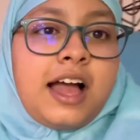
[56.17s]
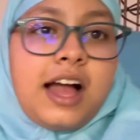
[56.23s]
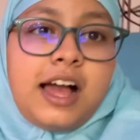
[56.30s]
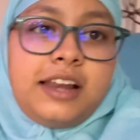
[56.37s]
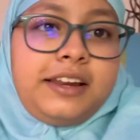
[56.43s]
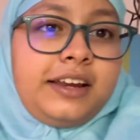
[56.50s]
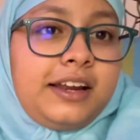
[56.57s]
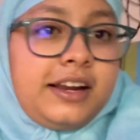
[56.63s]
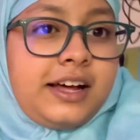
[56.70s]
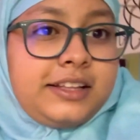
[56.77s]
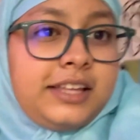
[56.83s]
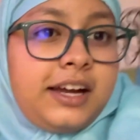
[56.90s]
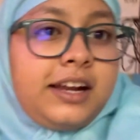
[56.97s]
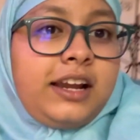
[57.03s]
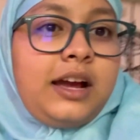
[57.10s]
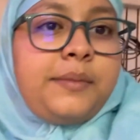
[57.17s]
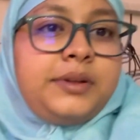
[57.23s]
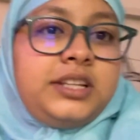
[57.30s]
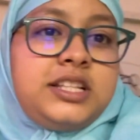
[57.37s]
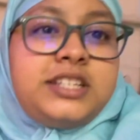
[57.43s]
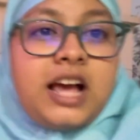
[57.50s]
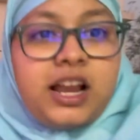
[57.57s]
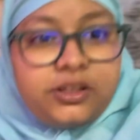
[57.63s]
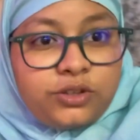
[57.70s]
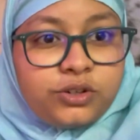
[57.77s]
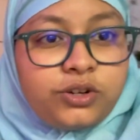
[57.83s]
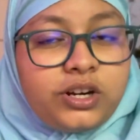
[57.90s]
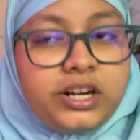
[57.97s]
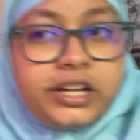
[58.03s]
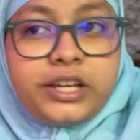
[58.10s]
আর এরা না থাকলে আমাদের জ্বালাতন
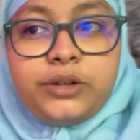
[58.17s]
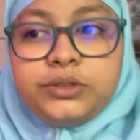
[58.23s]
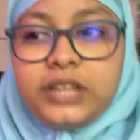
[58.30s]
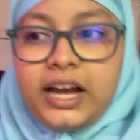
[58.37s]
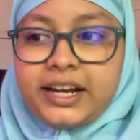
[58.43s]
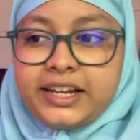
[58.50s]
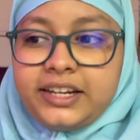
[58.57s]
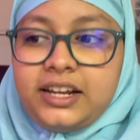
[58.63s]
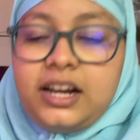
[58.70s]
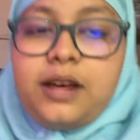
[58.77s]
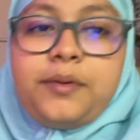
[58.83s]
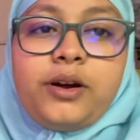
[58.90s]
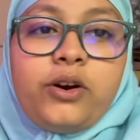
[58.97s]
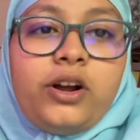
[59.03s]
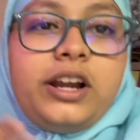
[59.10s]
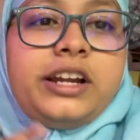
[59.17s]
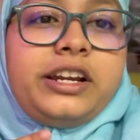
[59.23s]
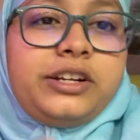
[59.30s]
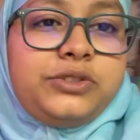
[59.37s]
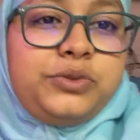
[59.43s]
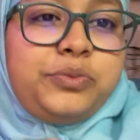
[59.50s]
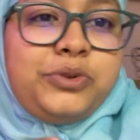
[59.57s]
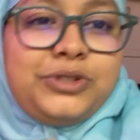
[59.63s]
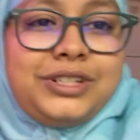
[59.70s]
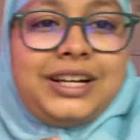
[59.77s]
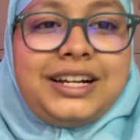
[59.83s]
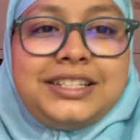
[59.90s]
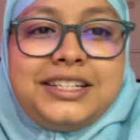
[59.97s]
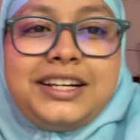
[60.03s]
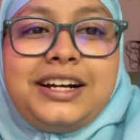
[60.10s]
করার কেউ থাকে না আর আমার গলাটা একটু বসে
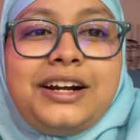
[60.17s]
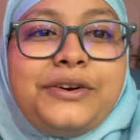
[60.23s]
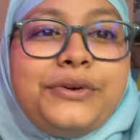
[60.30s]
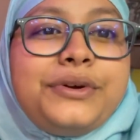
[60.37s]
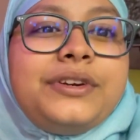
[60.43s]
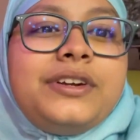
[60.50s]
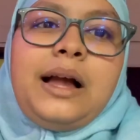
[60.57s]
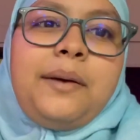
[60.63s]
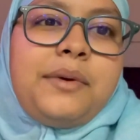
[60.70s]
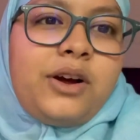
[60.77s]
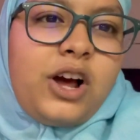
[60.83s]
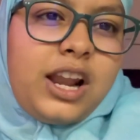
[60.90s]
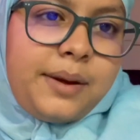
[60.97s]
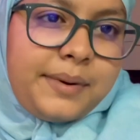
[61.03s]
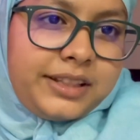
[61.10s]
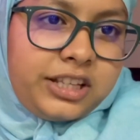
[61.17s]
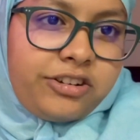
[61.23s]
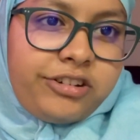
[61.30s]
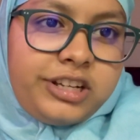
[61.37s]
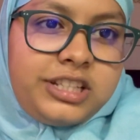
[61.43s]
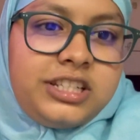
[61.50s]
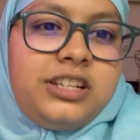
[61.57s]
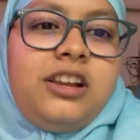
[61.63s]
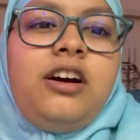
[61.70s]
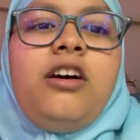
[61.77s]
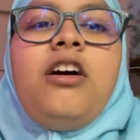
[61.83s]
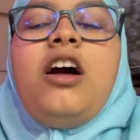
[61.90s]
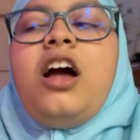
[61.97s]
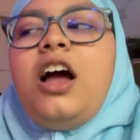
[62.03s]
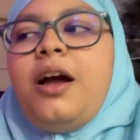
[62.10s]
গেছে কারণ আমার গলায় ব্যথা হয়েছিল
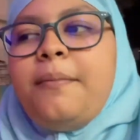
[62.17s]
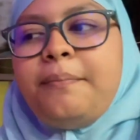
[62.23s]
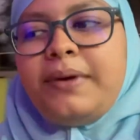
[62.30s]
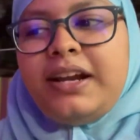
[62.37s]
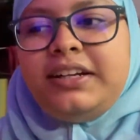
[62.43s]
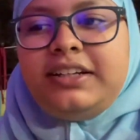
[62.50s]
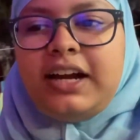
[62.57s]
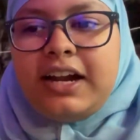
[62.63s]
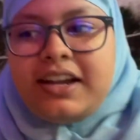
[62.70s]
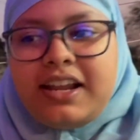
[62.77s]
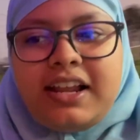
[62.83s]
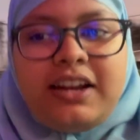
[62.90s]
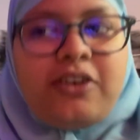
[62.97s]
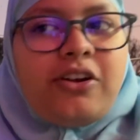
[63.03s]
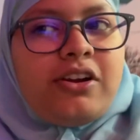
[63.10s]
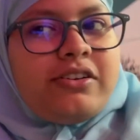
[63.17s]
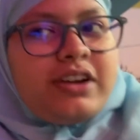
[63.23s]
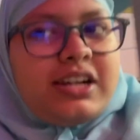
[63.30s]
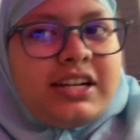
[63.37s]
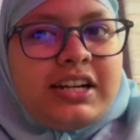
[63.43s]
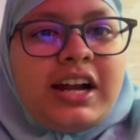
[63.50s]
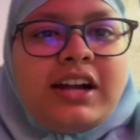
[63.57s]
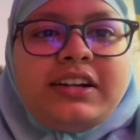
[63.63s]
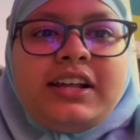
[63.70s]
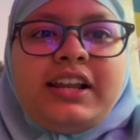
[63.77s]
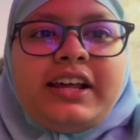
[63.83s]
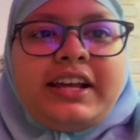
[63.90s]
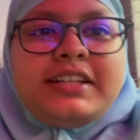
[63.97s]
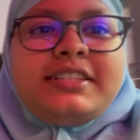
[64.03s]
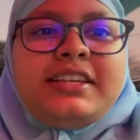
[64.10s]
মানে ঠান্ডা অলরেডি ঠান্ডা
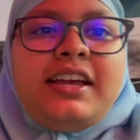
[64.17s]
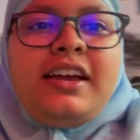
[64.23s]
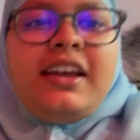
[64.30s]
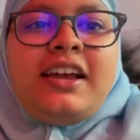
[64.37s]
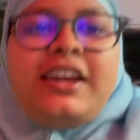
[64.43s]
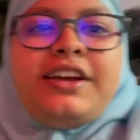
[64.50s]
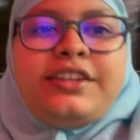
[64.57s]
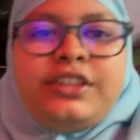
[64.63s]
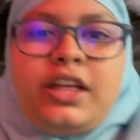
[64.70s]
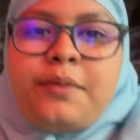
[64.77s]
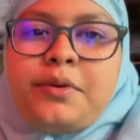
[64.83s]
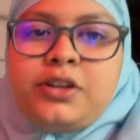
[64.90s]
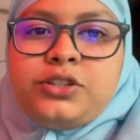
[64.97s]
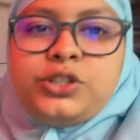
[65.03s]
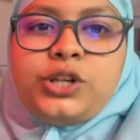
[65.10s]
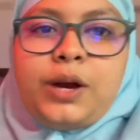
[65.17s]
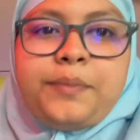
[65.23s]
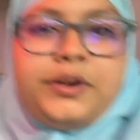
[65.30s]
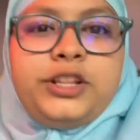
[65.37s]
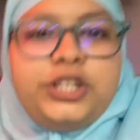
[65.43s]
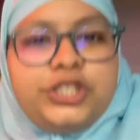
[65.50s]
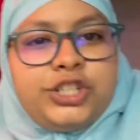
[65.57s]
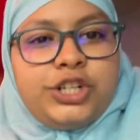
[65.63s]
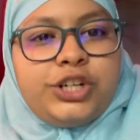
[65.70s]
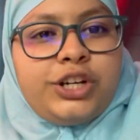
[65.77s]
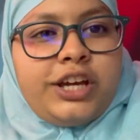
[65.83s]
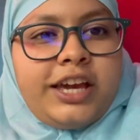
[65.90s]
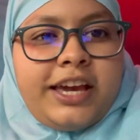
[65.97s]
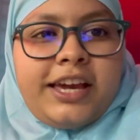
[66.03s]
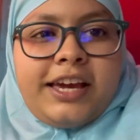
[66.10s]
লেগেছে তো আমি একটু আপনাদের
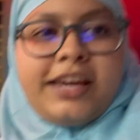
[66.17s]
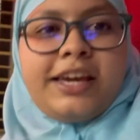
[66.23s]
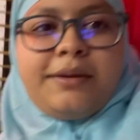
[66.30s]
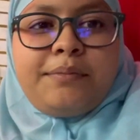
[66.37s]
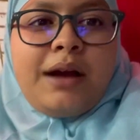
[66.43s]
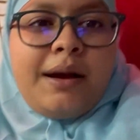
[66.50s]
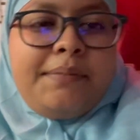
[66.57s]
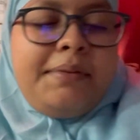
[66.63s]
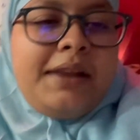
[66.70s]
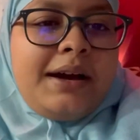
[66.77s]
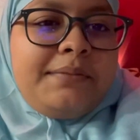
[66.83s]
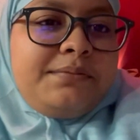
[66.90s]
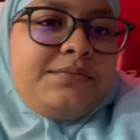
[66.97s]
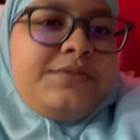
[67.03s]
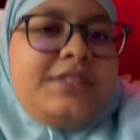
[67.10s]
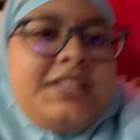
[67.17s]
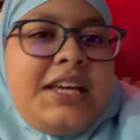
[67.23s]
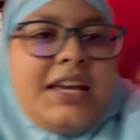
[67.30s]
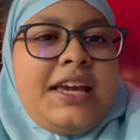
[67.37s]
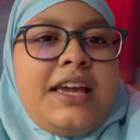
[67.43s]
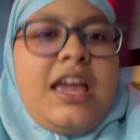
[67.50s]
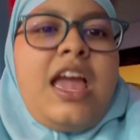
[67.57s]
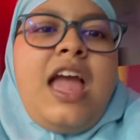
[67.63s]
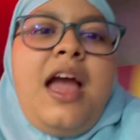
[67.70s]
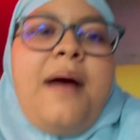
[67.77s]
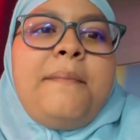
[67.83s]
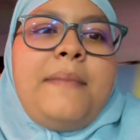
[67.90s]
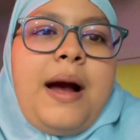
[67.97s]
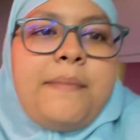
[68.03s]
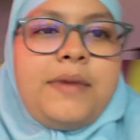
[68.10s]
সঙ্গে ভাবলাম যে
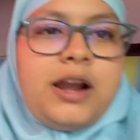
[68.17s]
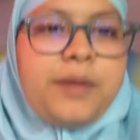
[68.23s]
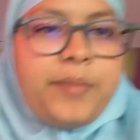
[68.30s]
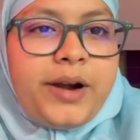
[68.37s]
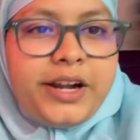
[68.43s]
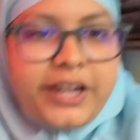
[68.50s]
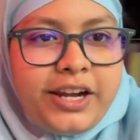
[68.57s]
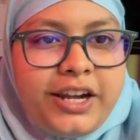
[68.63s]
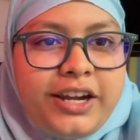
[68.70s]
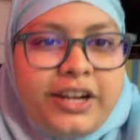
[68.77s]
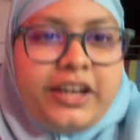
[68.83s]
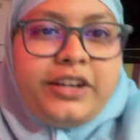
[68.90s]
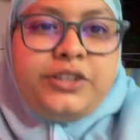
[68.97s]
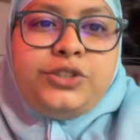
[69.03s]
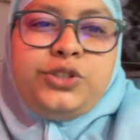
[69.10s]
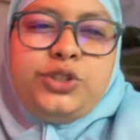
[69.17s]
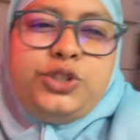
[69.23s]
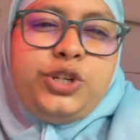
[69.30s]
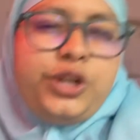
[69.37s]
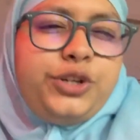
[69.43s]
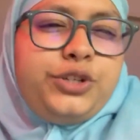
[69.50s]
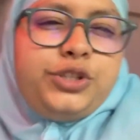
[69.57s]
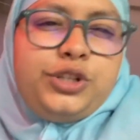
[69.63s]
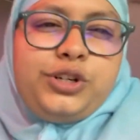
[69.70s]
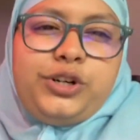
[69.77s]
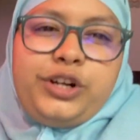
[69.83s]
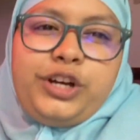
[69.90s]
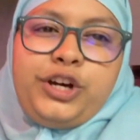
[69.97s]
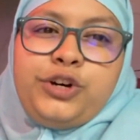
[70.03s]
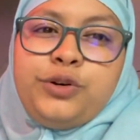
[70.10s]
মামার বাড়ির একটু ছোট্ট
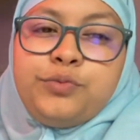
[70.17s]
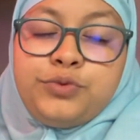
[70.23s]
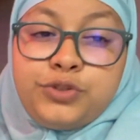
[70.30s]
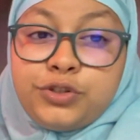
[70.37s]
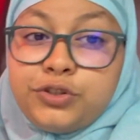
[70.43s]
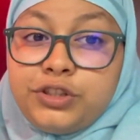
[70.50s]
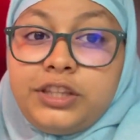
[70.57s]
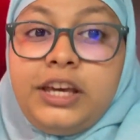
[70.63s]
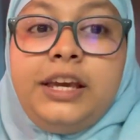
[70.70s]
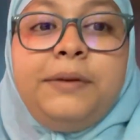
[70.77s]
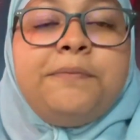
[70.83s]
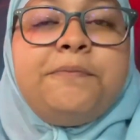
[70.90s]
করে হোম ট্যুর দিই